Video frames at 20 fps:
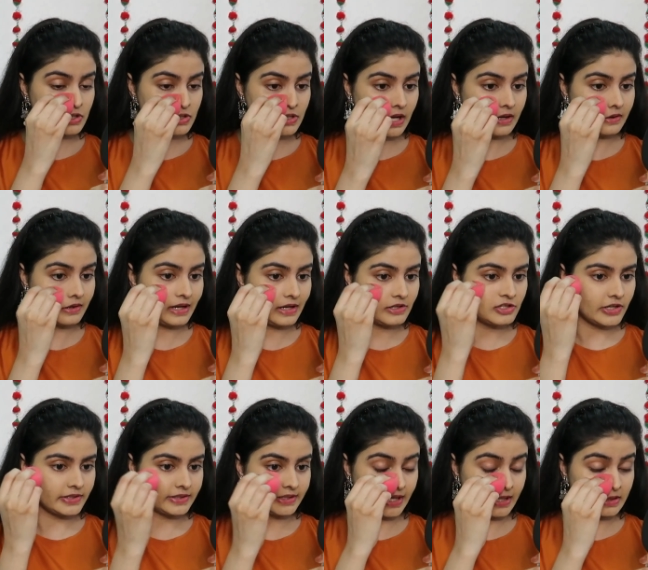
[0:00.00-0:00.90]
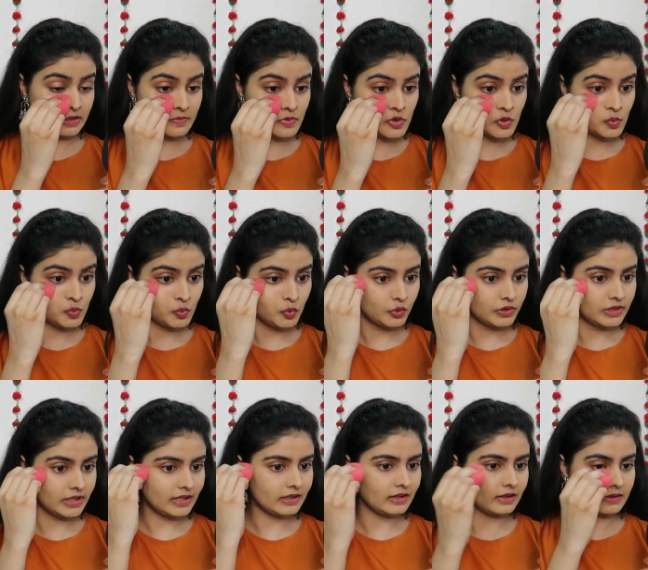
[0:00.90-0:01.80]
निशान रह जाते हैं एकदम
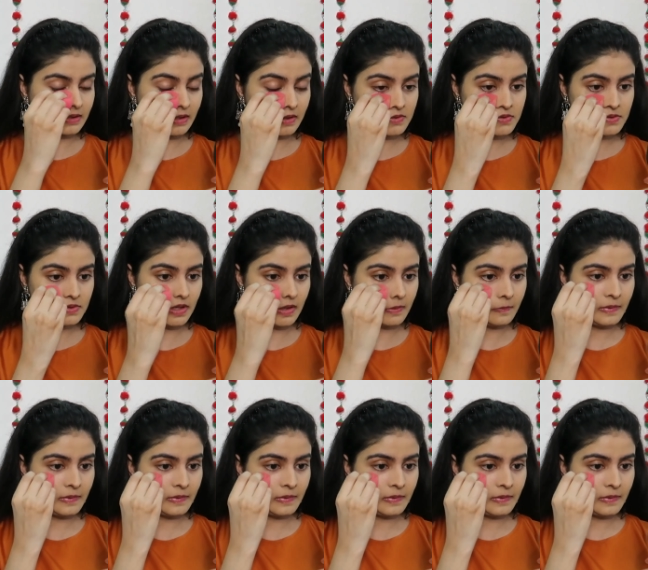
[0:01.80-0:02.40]
स्मूथ नहीं लगता सो so,